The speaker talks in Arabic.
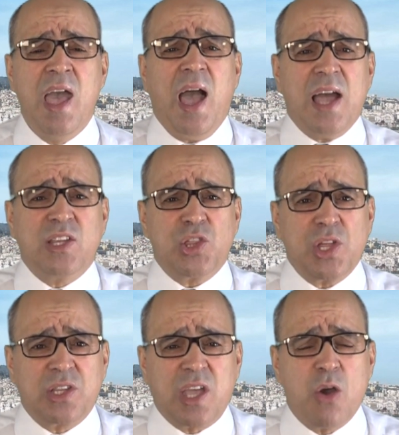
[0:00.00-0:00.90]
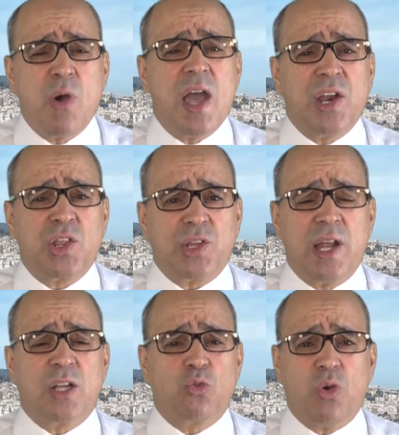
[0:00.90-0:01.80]
حدثت كوارث
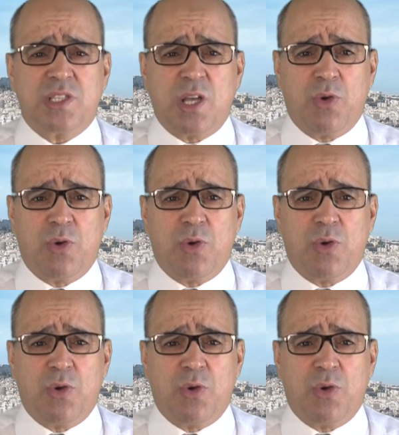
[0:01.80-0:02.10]
لا تحصى